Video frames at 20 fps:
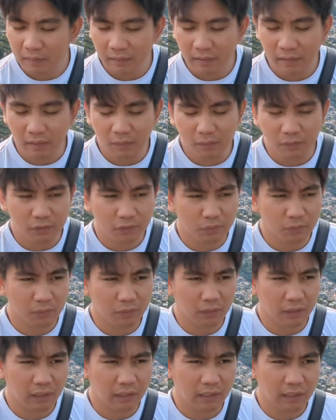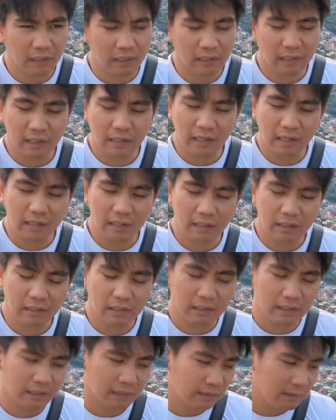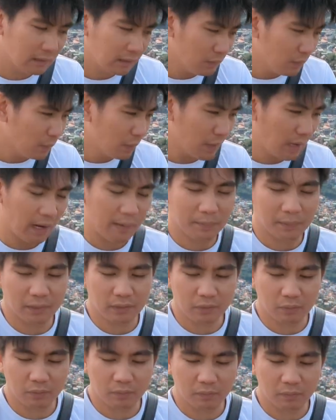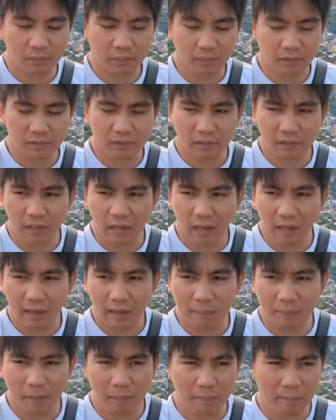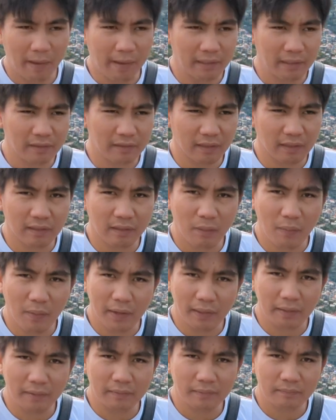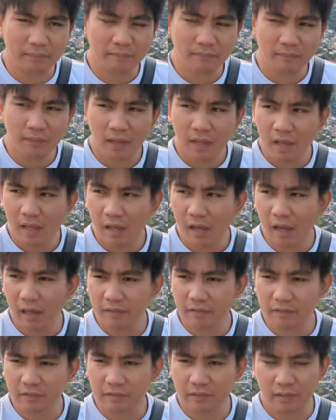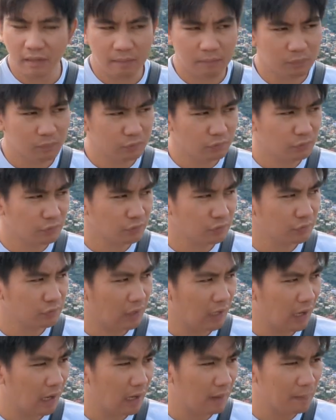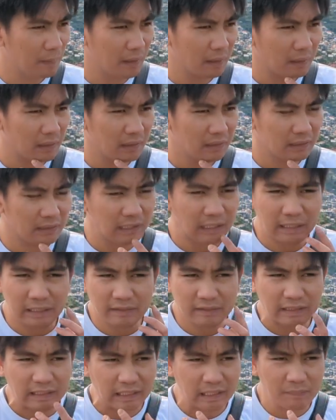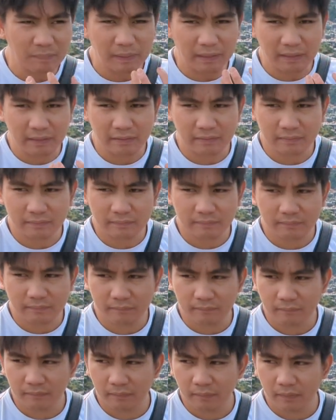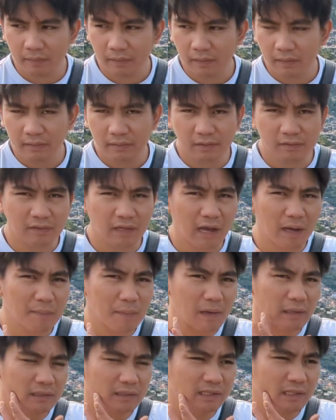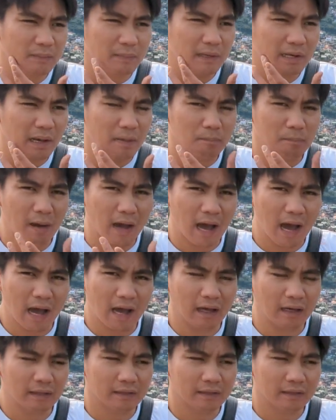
ngayon ito ng uh, namin ito kasi nakakapagpainit sa katawan at tapos nakakapaglinis ng ngipin at nakakapagtibay ng paa